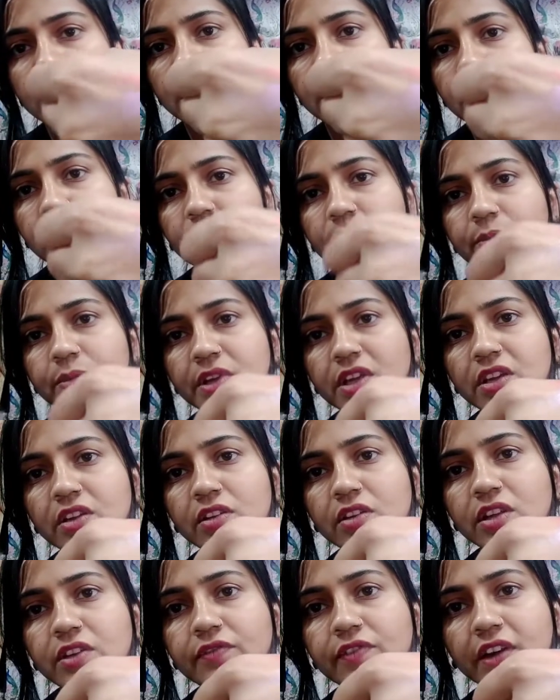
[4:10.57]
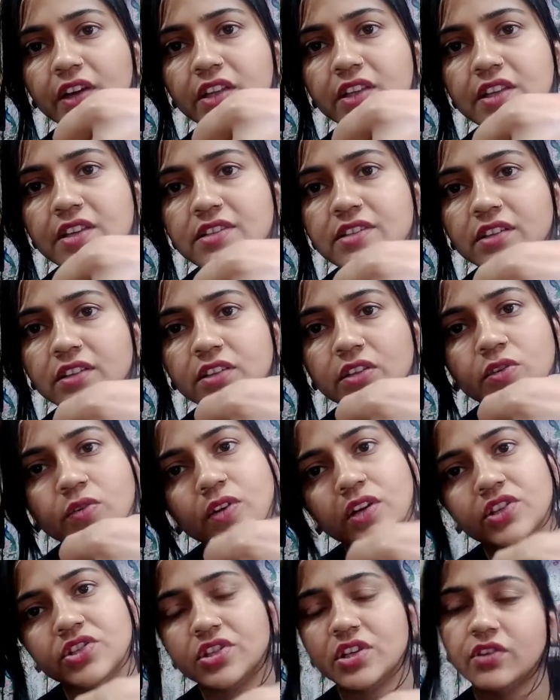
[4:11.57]
रेड और पिंक इफेक्ट दे सकते
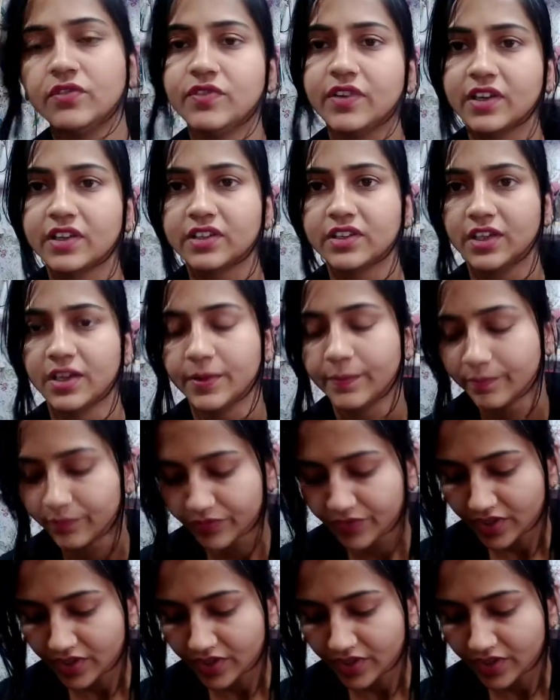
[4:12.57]
हो अच्छे इफेक्ट हैं